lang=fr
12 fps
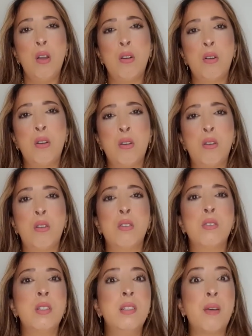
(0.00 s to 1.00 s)

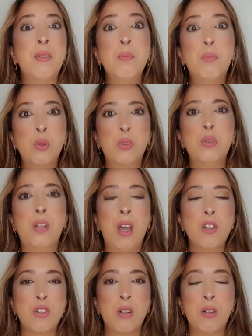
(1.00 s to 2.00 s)
euh, ils avaient beaucoup
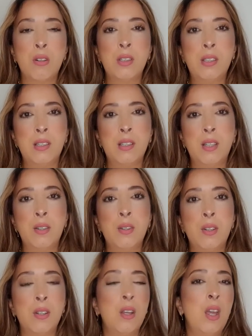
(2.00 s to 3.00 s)
d'argent, ils
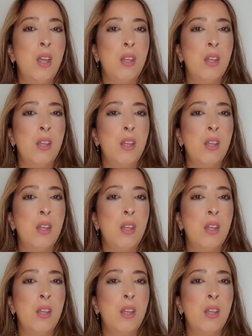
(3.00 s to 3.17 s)
étaient...